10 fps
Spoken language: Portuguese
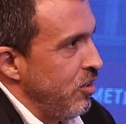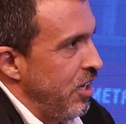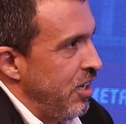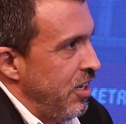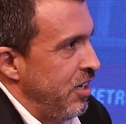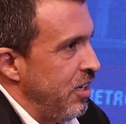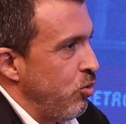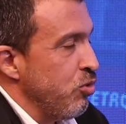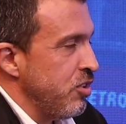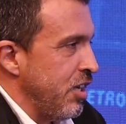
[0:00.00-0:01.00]
é, é,
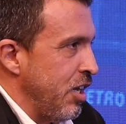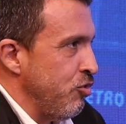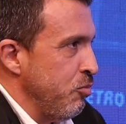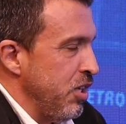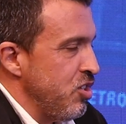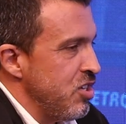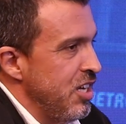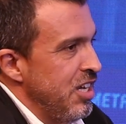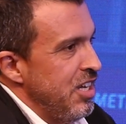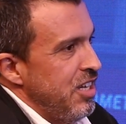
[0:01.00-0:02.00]

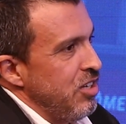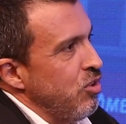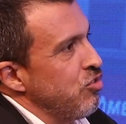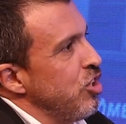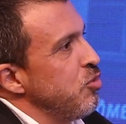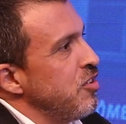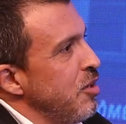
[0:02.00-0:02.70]
consideravelmente e nós vamos